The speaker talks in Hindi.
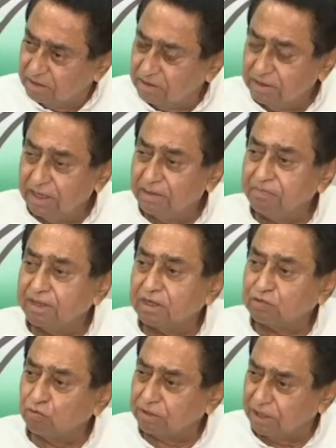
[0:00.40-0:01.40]
ये
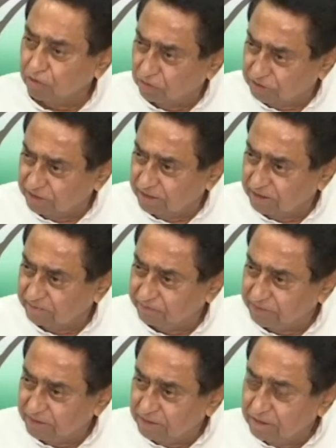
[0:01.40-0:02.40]
अशोक गहलोत जी ने
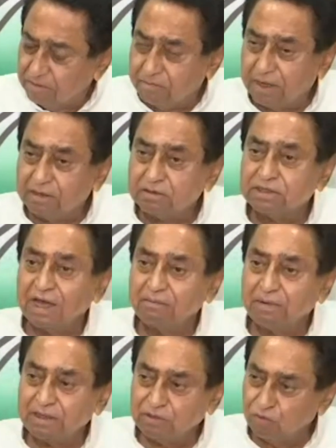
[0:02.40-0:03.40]
पर चार
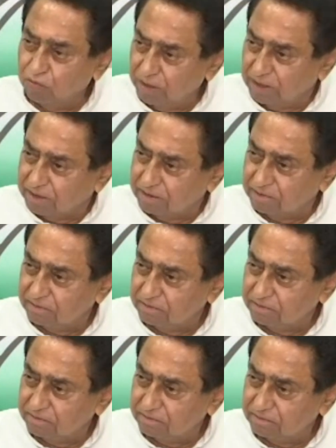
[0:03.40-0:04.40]
पांच लोगों ने
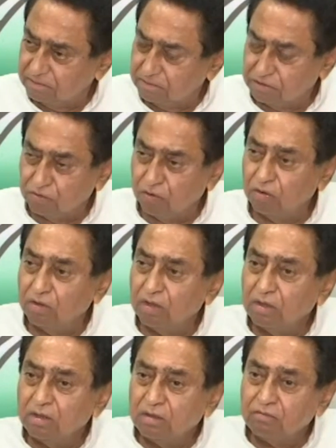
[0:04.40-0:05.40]
जो
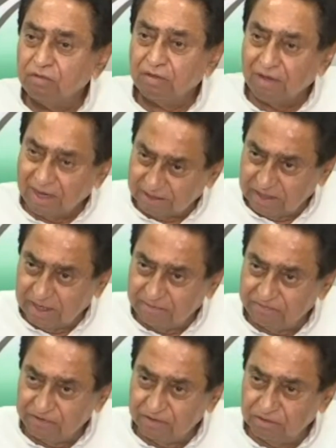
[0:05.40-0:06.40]
व्यवहार किया
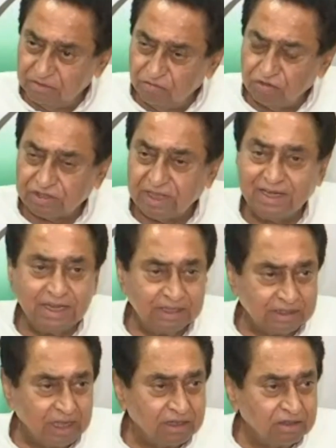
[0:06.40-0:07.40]
वो सही
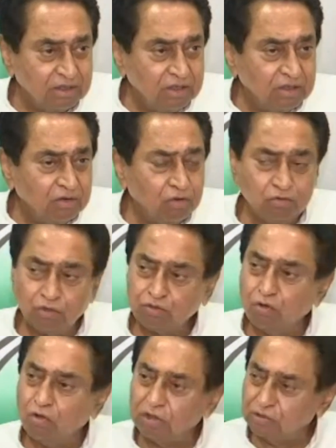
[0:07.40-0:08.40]
नहीं था उनको
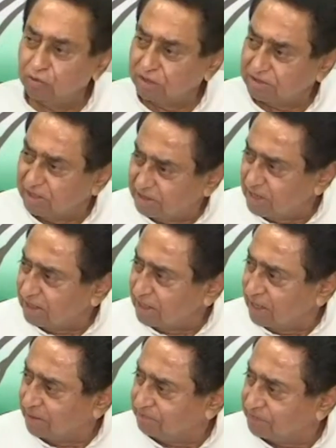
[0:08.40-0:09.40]
शो का नोटिस दे दिया
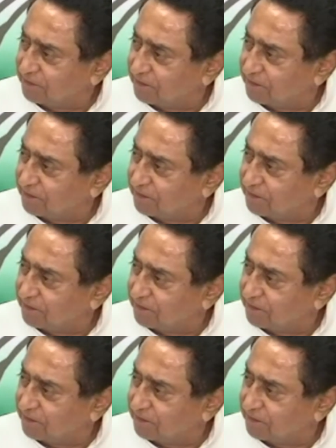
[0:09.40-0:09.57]
गया है